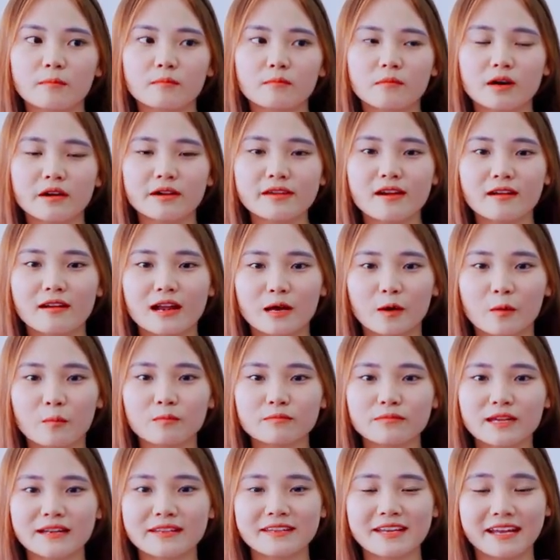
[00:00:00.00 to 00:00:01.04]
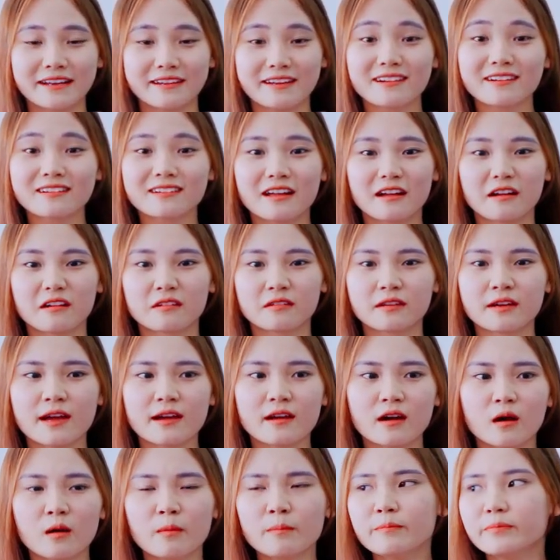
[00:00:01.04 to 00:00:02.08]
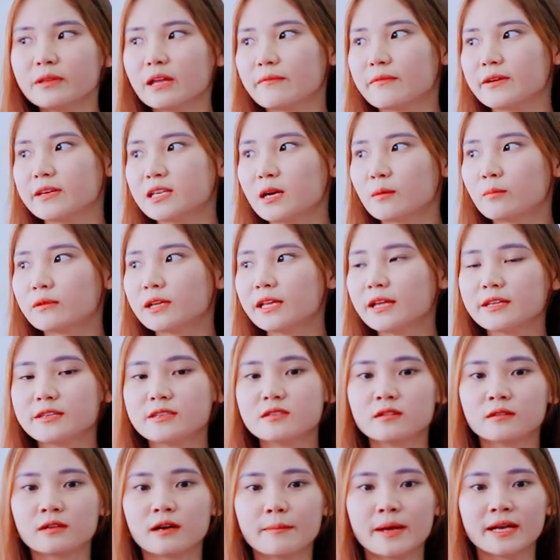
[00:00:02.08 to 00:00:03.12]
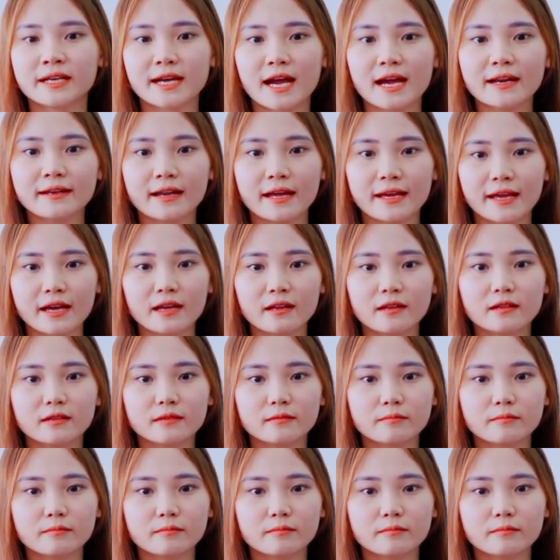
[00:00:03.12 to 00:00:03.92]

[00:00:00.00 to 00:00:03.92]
bữa giờ là cũng tranh giành rất là ghê gớm tại vì trong cái thị trường ở bến cát này á